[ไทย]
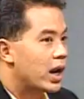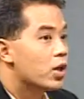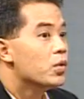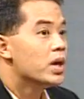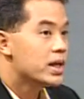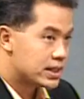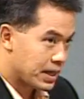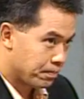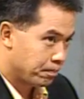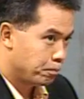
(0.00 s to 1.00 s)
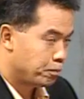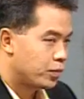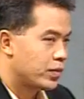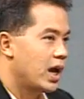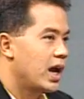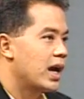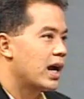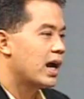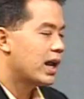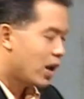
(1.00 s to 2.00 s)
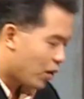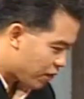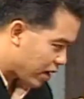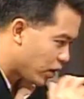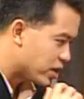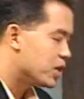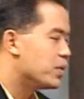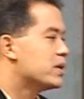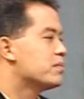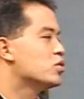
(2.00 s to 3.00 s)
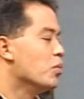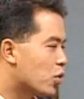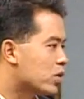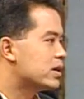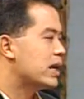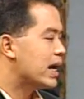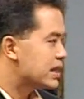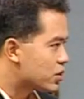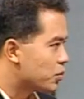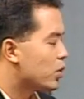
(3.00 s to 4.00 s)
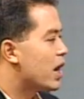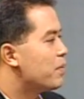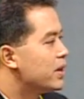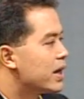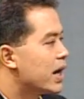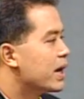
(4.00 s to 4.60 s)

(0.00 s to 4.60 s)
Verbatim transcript: นั้นอายุ 20ค่ะนะฮะเล่าให้ฟังหน่อยชีวิตสมรสหลังจากสมรสแล้วเป็นยังไง